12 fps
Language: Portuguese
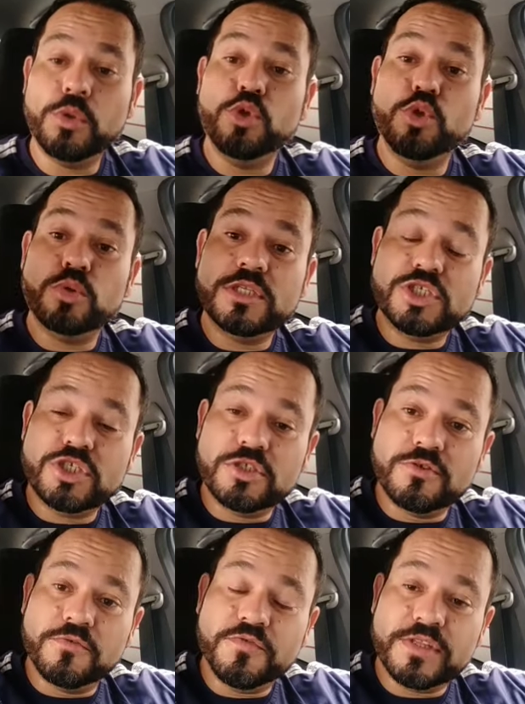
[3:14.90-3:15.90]
e o
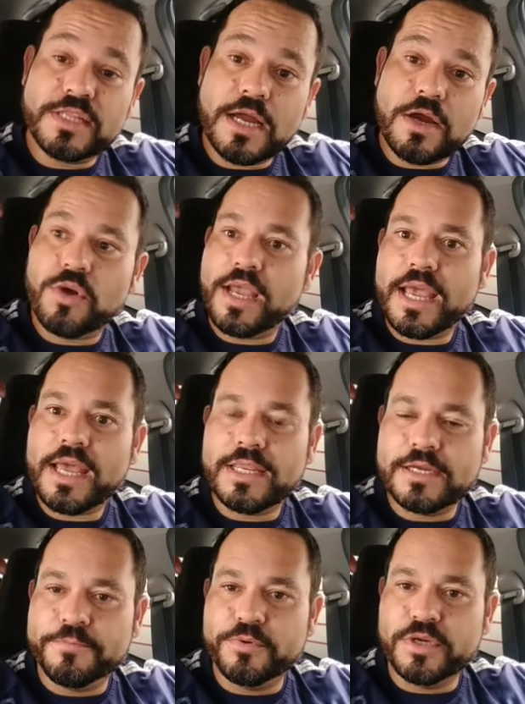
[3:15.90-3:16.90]
destino final era em
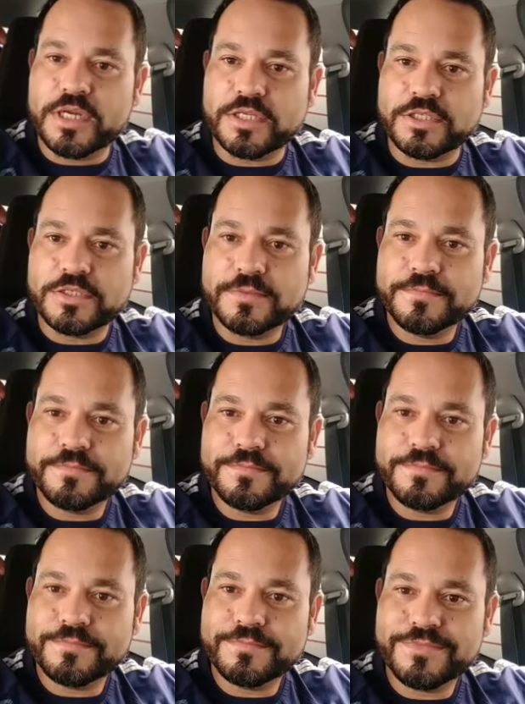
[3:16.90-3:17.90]
Campo Grande.
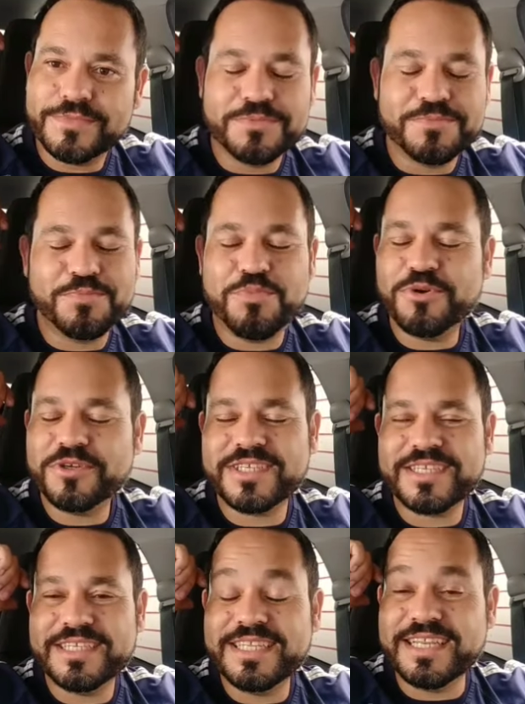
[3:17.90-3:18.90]
Poxa,
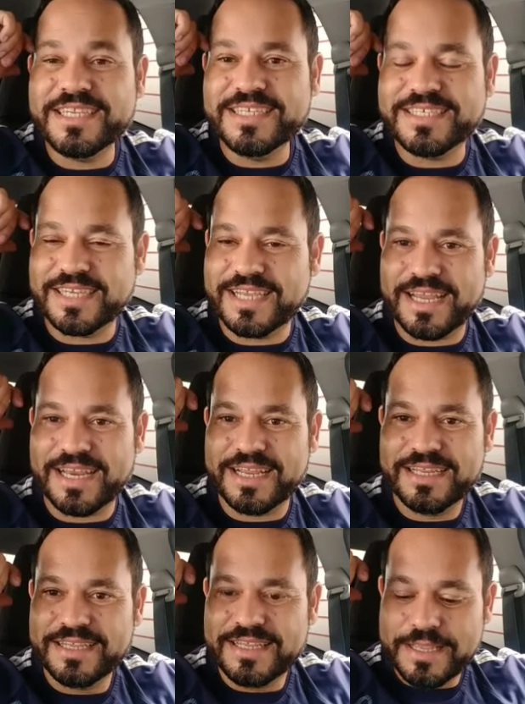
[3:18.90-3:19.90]
que delícia, cara.
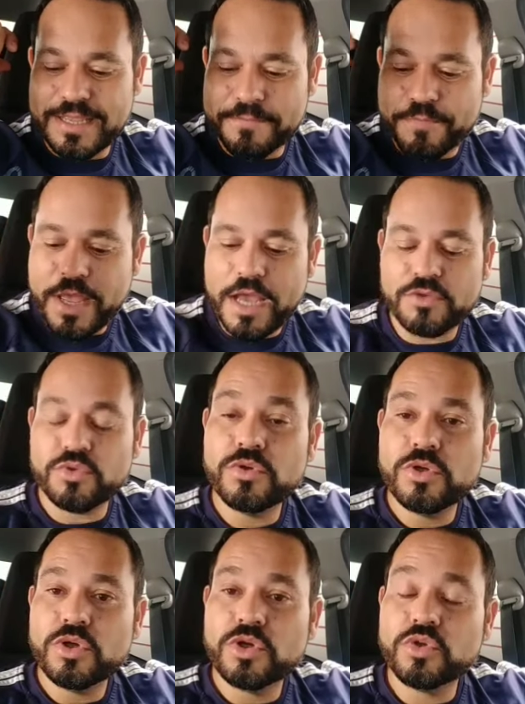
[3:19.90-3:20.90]
Perto
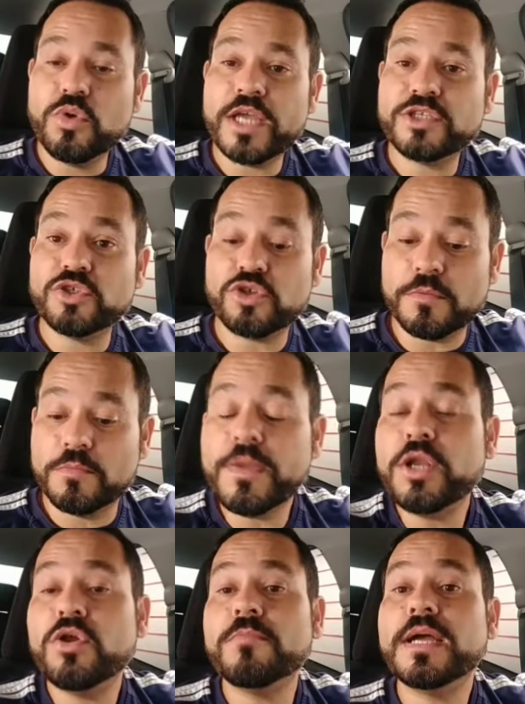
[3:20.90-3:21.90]
do Oeste Shopping,
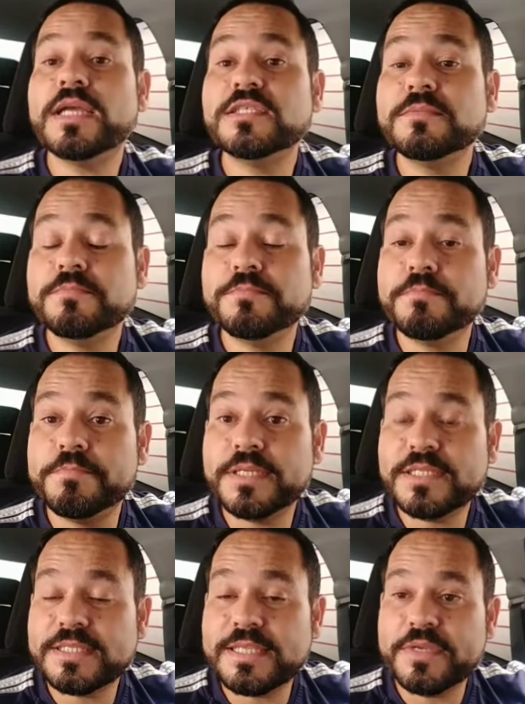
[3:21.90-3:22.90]
melhor, mais
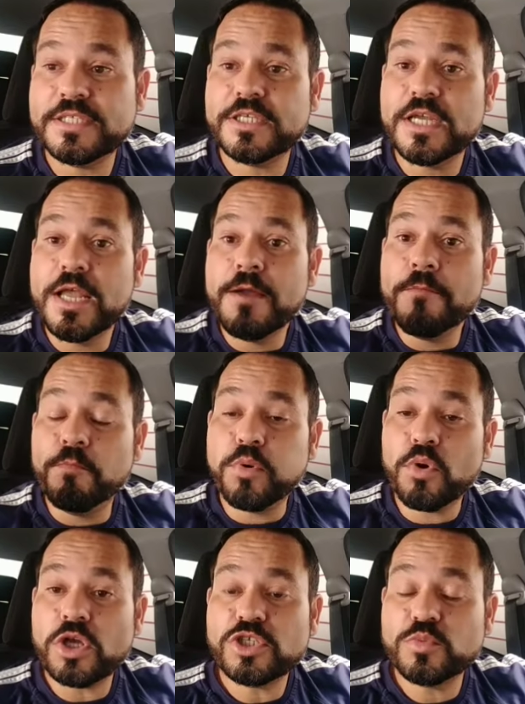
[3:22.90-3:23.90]
precisamente
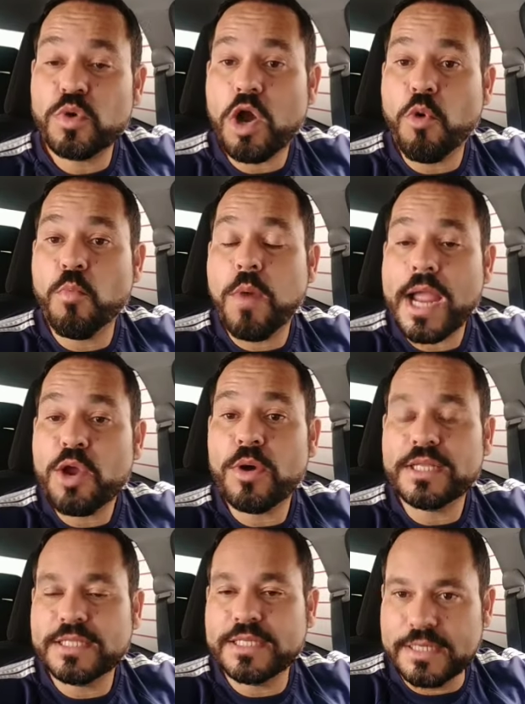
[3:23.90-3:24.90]
próximo ao bairro
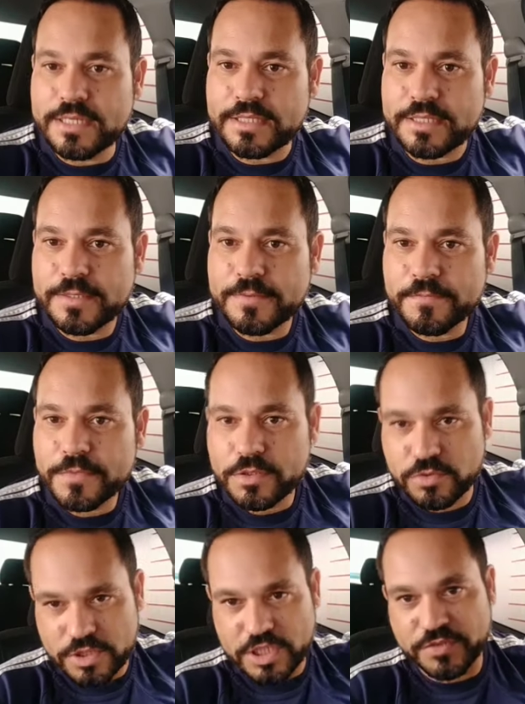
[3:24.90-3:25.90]
Adriana.
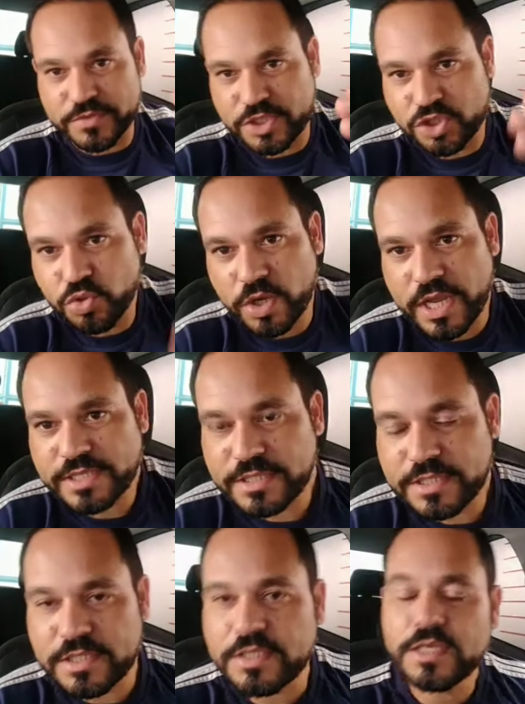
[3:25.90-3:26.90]
Não sei se vocês conhecem
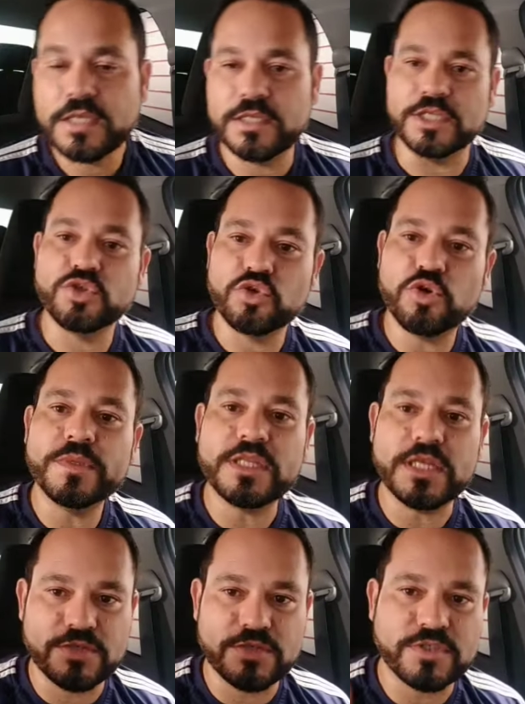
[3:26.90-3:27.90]
aqui. Deixa no
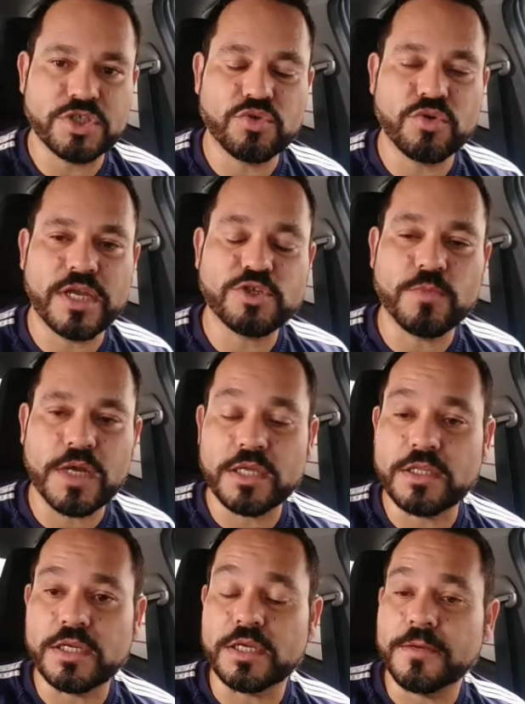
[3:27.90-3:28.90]
comentário se vocês conhecem o bairro
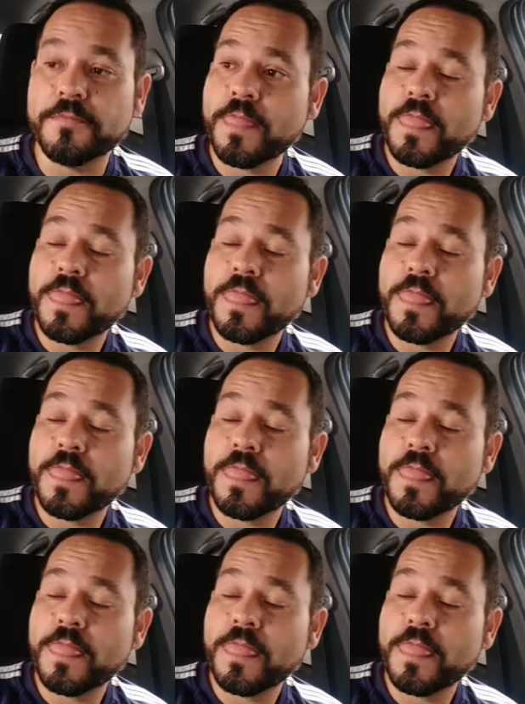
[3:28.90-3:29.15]
Adriana.